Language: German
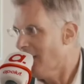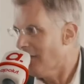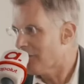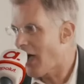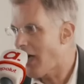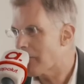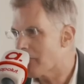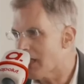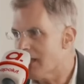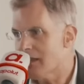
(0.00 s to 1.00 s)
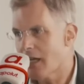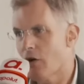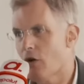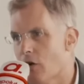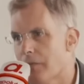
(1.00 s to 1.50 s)
Wir haben in
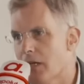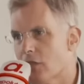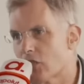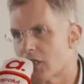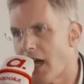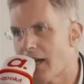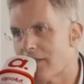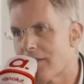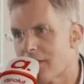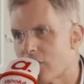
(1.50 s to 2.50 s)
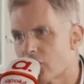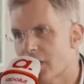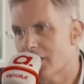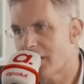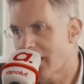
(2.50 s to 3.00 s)
der europäischen
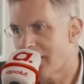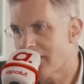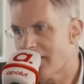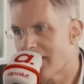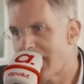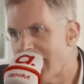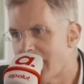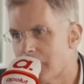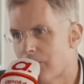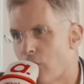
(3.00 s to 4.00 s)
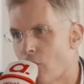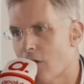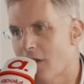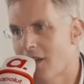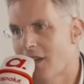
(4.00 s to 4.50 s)
Geistesgeschichte jetzt einen
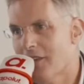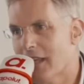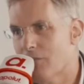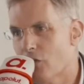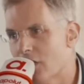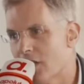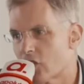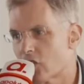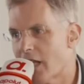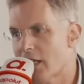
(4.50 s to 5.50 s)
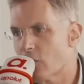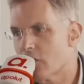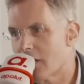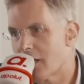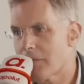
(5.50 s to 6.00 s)
Gegenpol. Den würde ich jetzt stellen
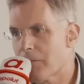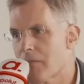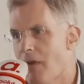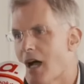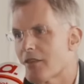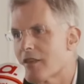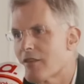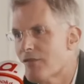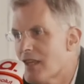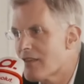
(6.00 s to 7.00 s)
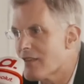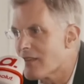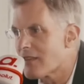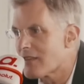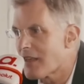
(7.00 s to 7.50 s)
unter das Primat des
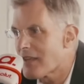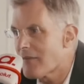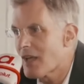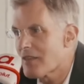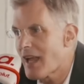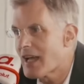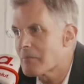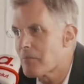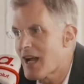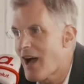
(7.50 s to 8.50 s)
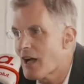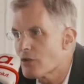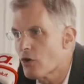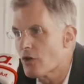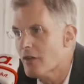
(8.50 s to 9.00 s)
Wissens. Das haben wir seit
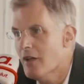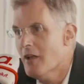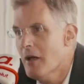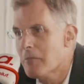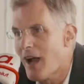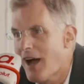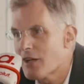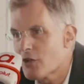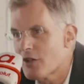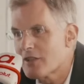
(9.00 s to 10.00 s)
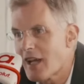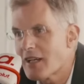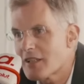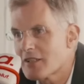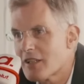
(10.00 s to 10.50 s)
Platon. Platon
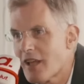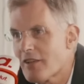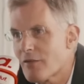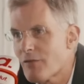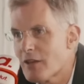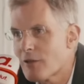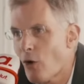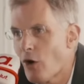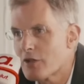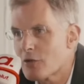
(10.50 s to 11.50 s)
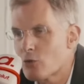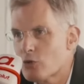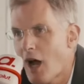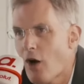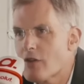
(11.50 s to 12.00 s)
dachte, dass wenn Leute
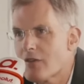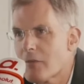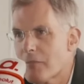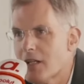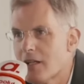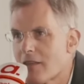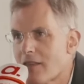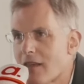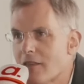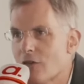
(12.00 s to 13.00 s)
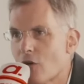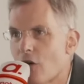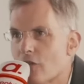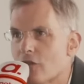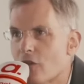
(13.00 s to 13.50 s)
gut ausgebildet sind
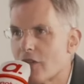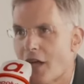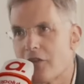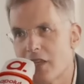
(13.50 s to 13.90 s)
und, und also eine